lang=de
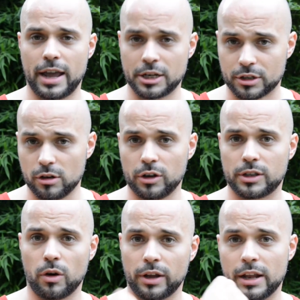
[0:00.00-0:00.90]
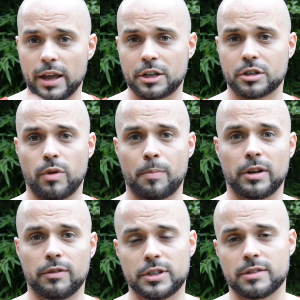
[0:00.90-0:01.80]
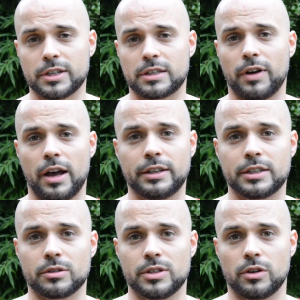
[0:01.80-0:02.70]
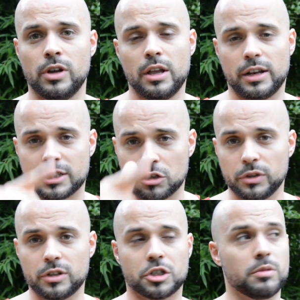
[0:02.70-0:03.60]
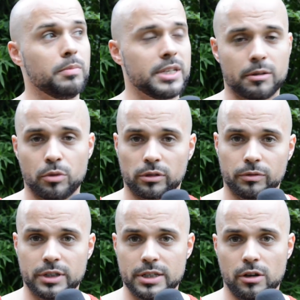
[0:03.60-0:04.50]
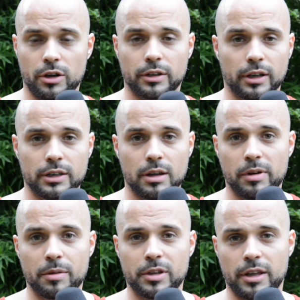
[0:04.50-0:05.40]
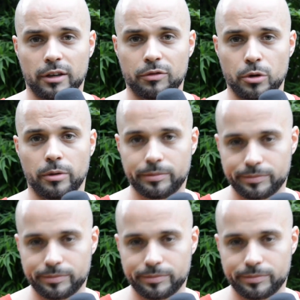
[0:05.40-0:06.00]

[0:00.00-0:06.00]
echten Leute, auch an alle echten Rapper, die wissen, was die Wahrheit ist und so. Lass dich von solchen Missgeboten mit diesen Leuten dann nie im Leben in die Irre führen.